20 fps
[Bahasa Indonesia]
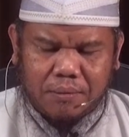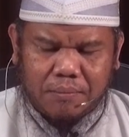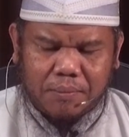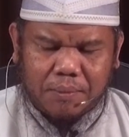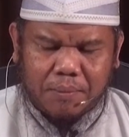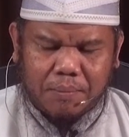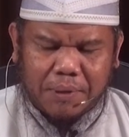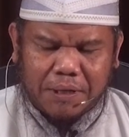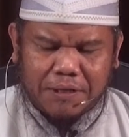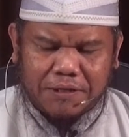
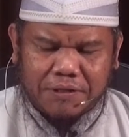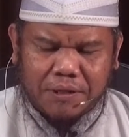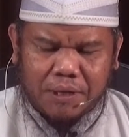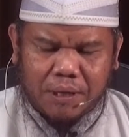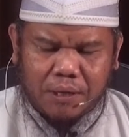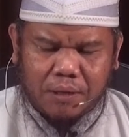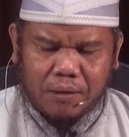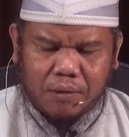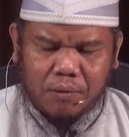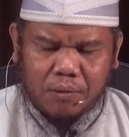
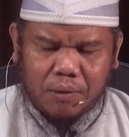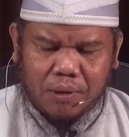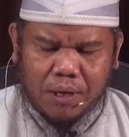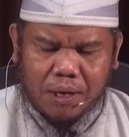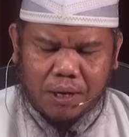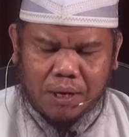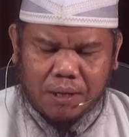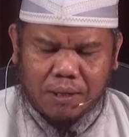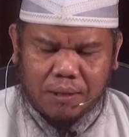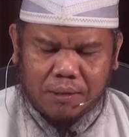membaca
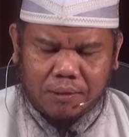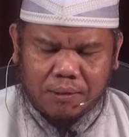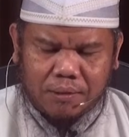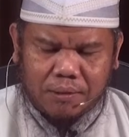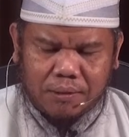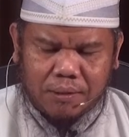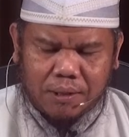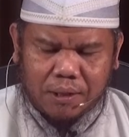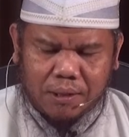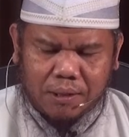
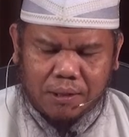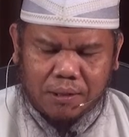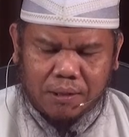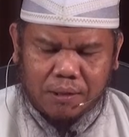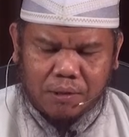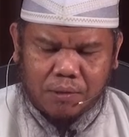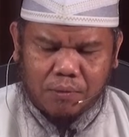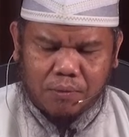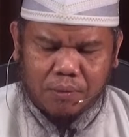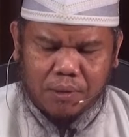Al-Quran, yang
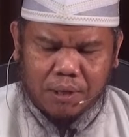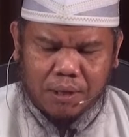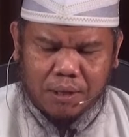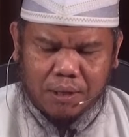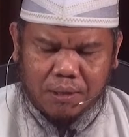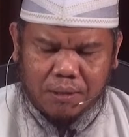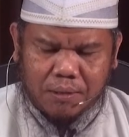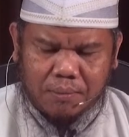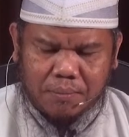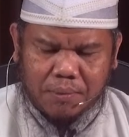
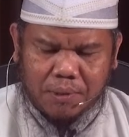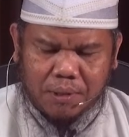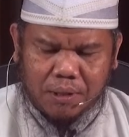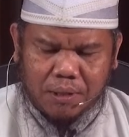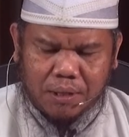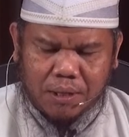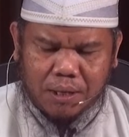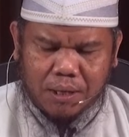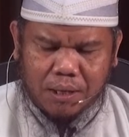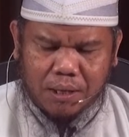kedua
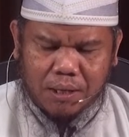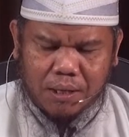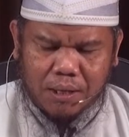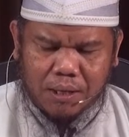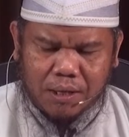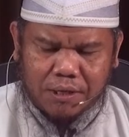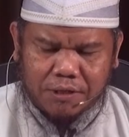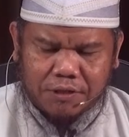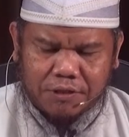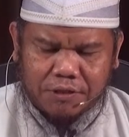
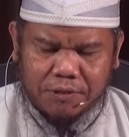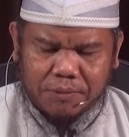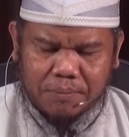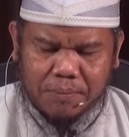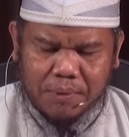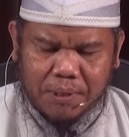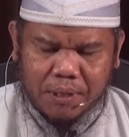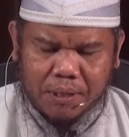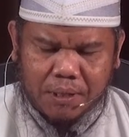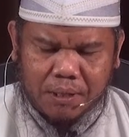mengenal
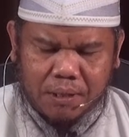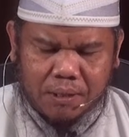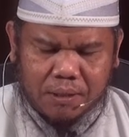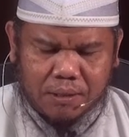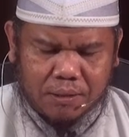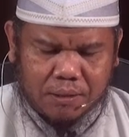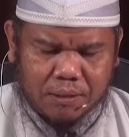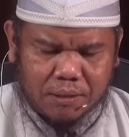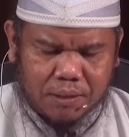asma